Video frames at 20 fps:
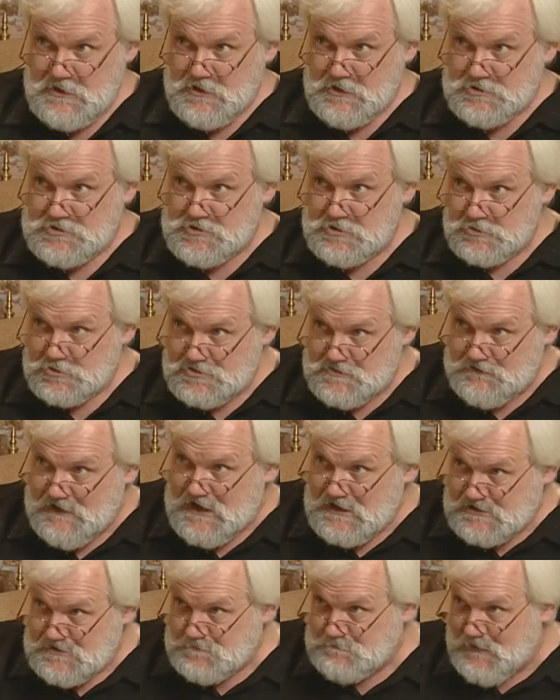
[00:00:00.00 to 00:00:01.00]
Cóż
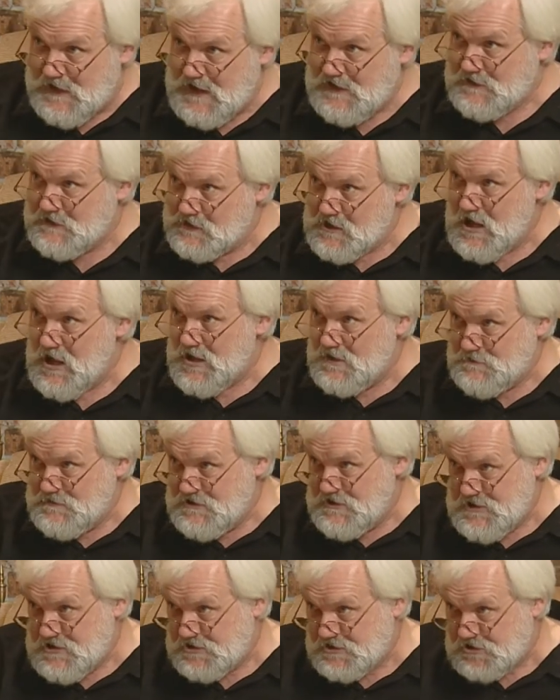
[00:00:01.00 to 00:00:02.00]
wać pan
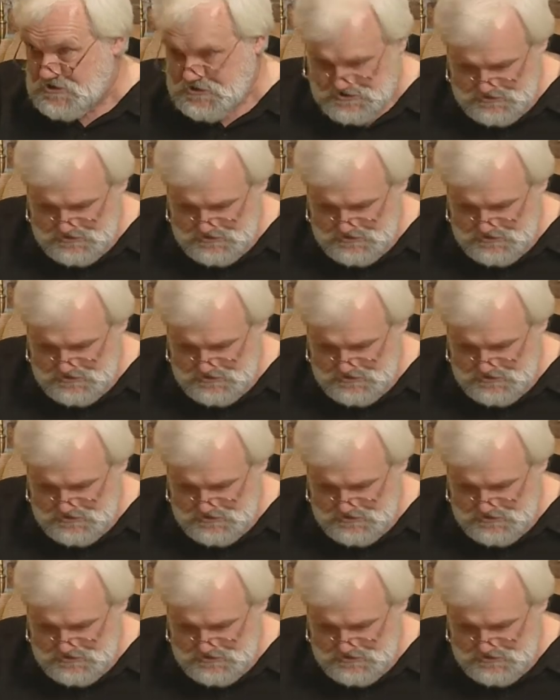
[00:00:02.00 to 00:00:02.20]
robisz?